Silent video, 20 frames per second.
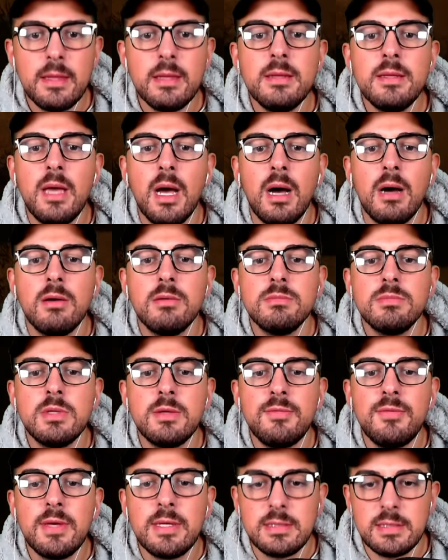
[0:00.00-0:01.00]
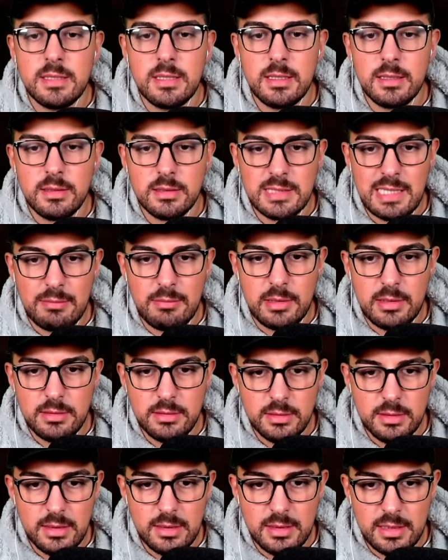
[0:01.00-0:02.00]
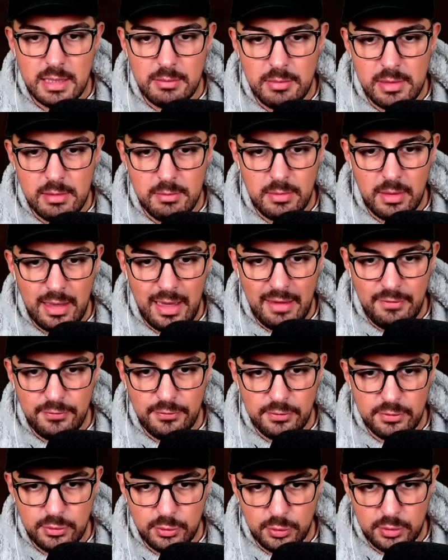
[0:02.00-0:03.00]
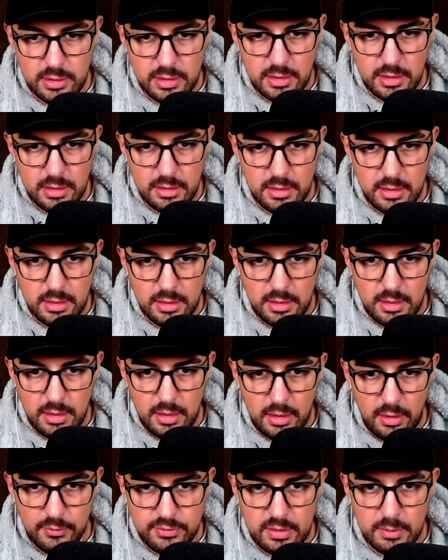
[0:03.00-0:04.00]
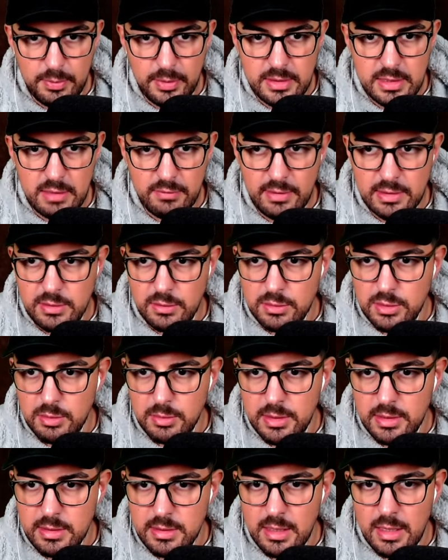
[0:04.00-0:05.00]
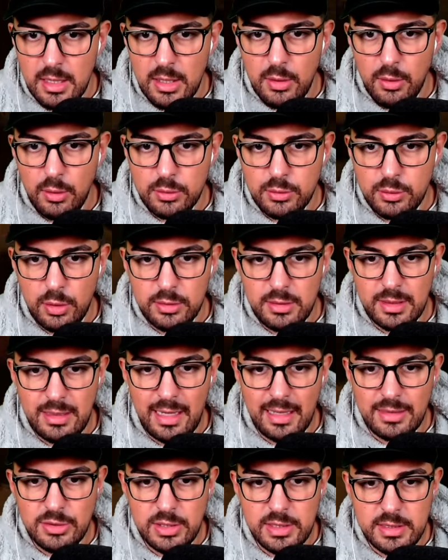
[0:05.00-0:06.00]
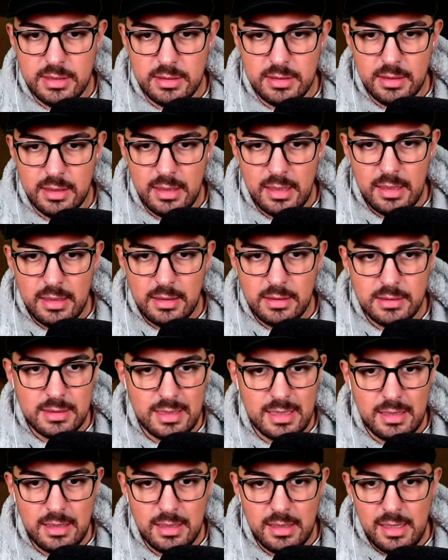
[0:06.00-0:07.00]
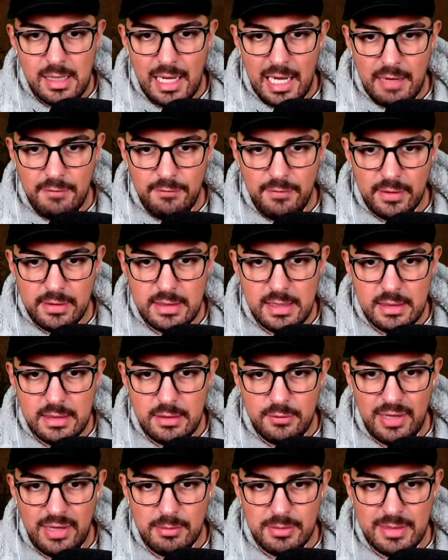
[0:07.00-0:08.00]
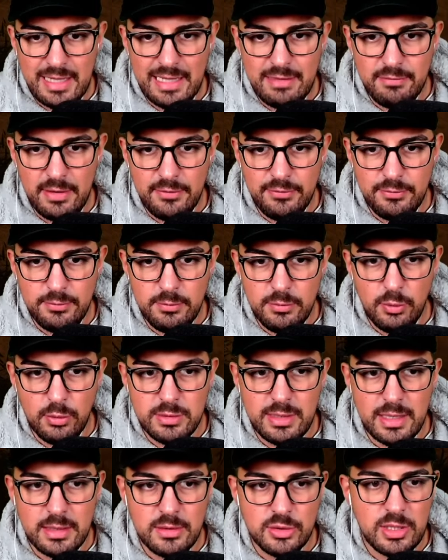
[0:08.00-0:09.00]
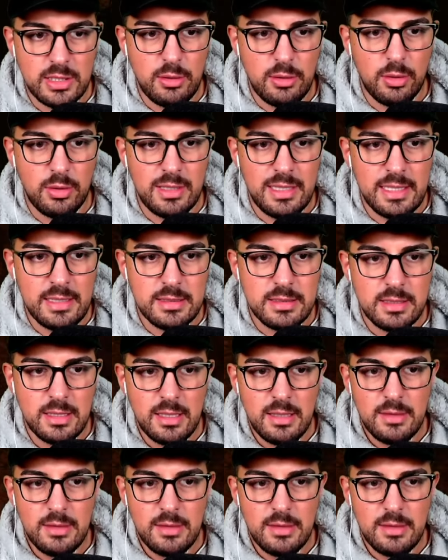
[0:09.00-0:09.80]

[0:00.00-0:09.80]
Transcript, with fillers: ja, die Fixie sammeln, indem ihr F drückt auf der PC-Version zumindest, und könnt dann anschließend sie einfach hier in die Farm reinwerfen und dann steht auch links